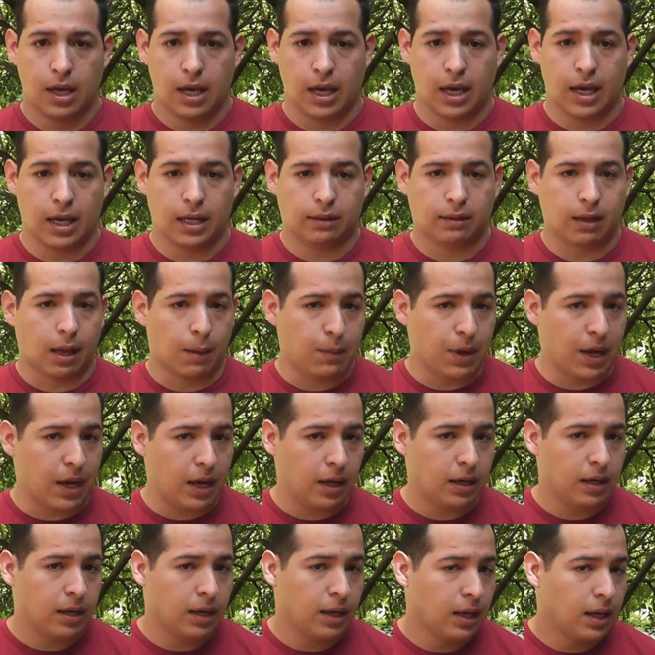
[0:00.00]
Eh,
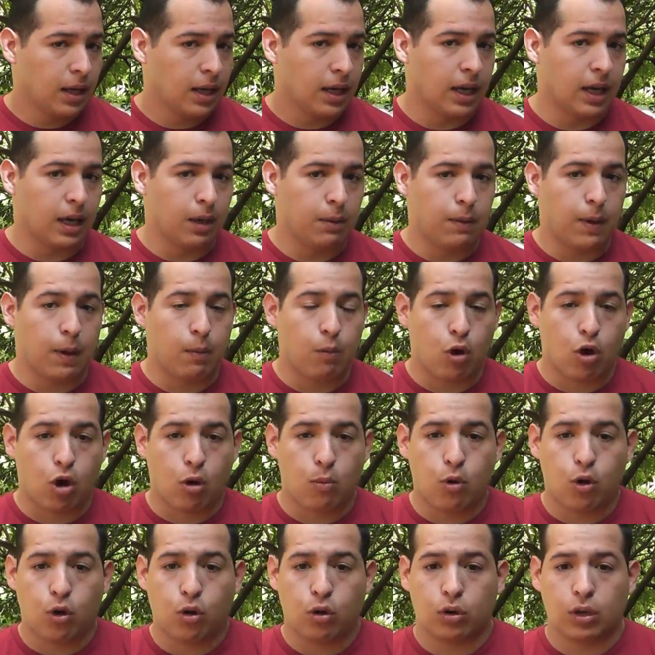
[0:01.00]
también eh, vemos
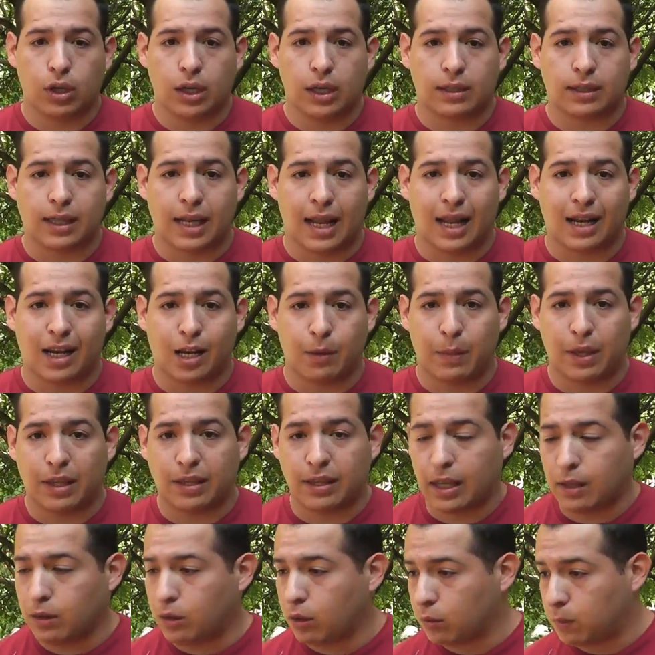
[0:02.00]
cómo están
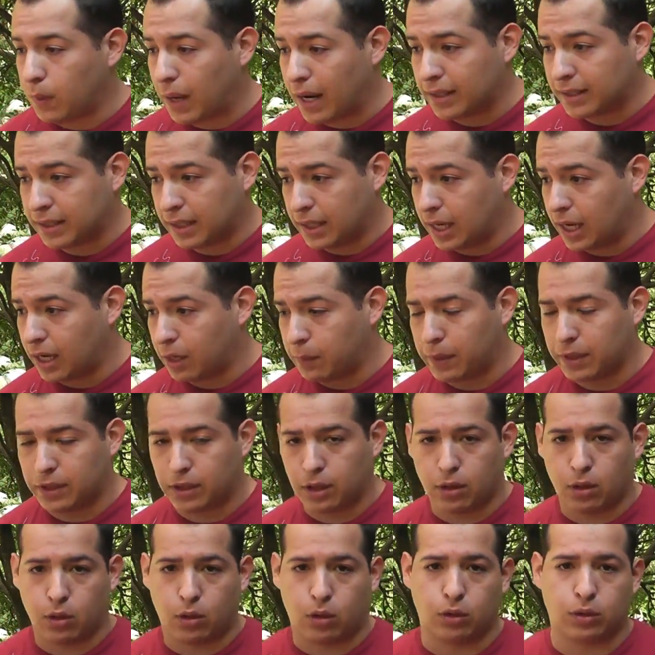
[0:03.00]
arremetiendo, van a seguir
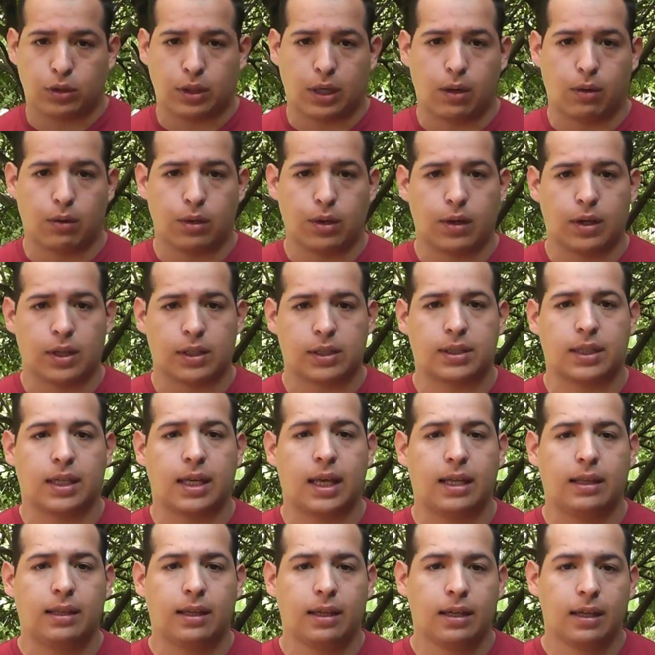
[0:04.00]
arremetiendo contra la
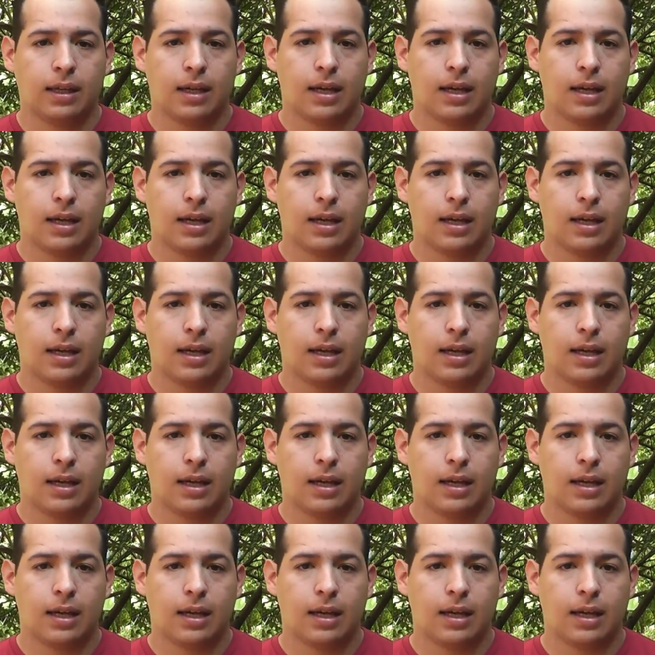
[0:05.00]
universidad.